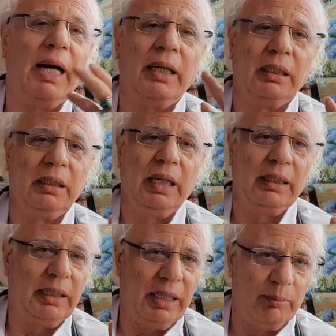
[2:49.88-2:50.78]

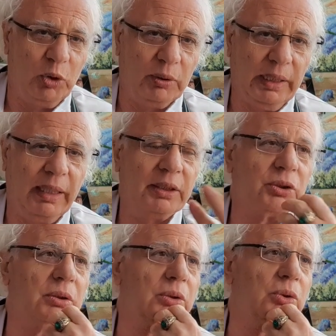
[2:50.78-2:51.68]
Elle, a un
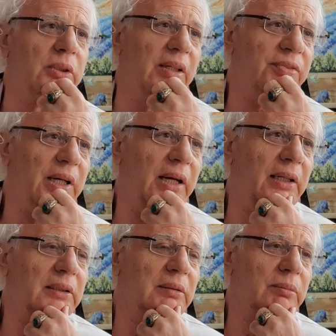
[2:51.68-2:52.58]
blocage du
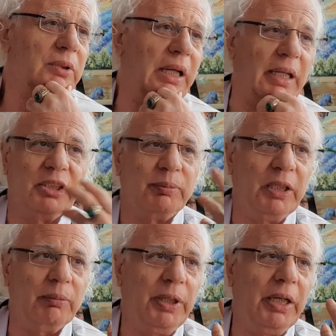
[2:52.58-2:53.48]
diaphragme, elle
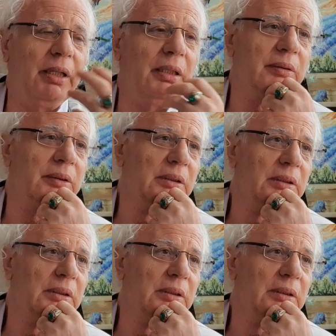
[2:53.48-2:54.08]
respire pas.